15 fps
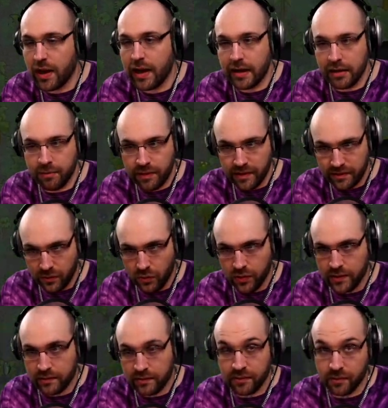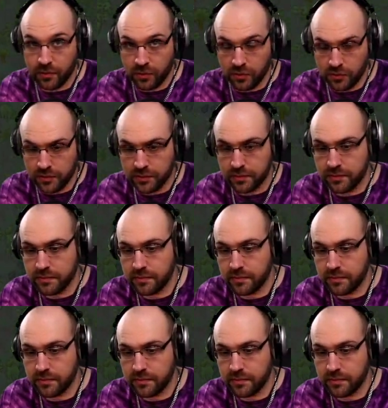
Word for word: eine Pistole zum Glück.